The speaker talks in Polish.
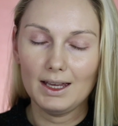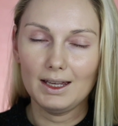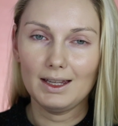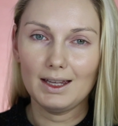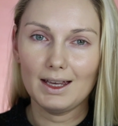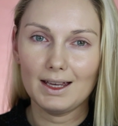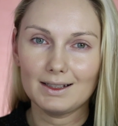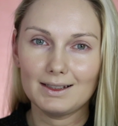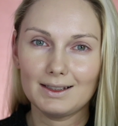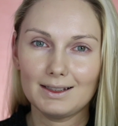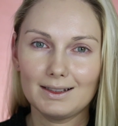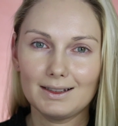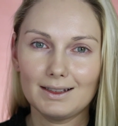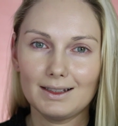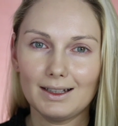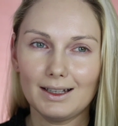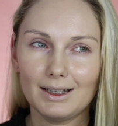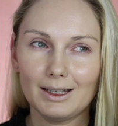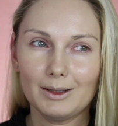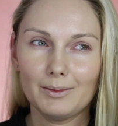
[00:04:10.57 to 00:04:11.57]

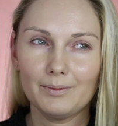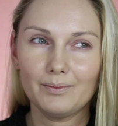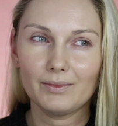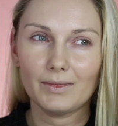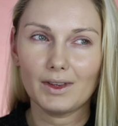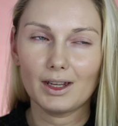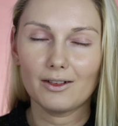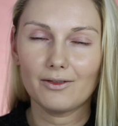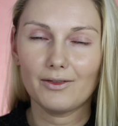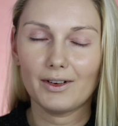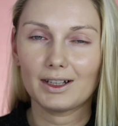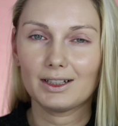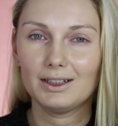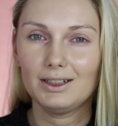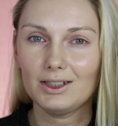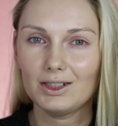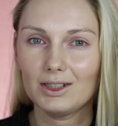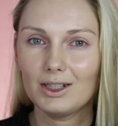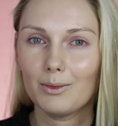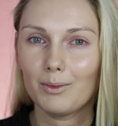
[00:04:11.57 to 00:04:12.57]
Jest um,
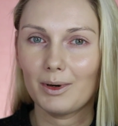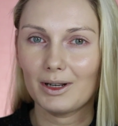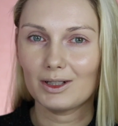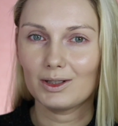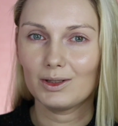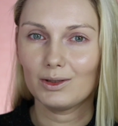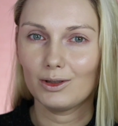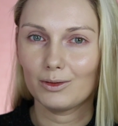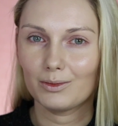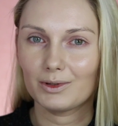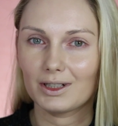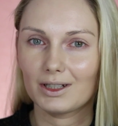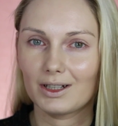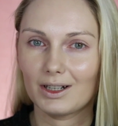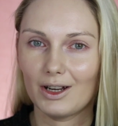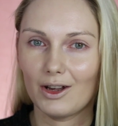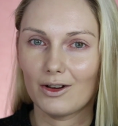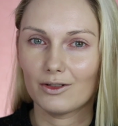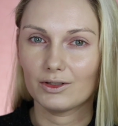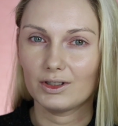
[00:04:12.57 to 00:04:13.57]
faktycznie bardzo dobrze
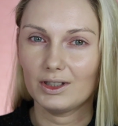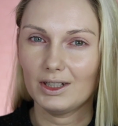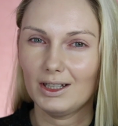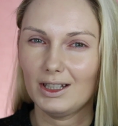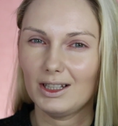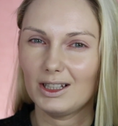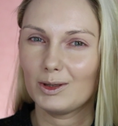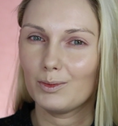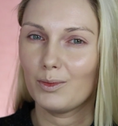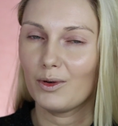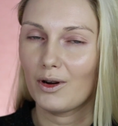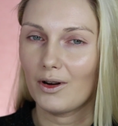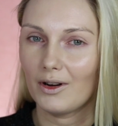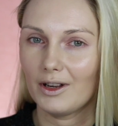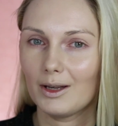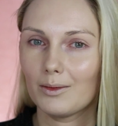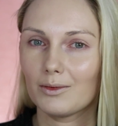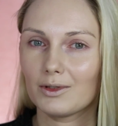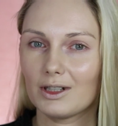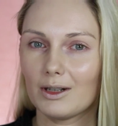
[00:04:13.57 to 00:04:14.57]
kryjący i
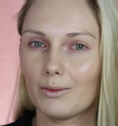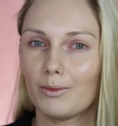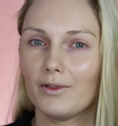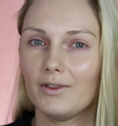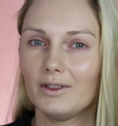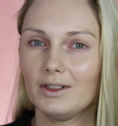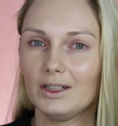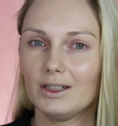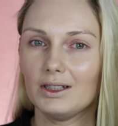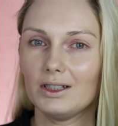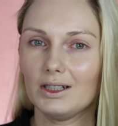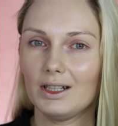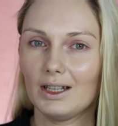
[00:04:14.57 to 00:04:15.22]
spokojnie można powiedzieć,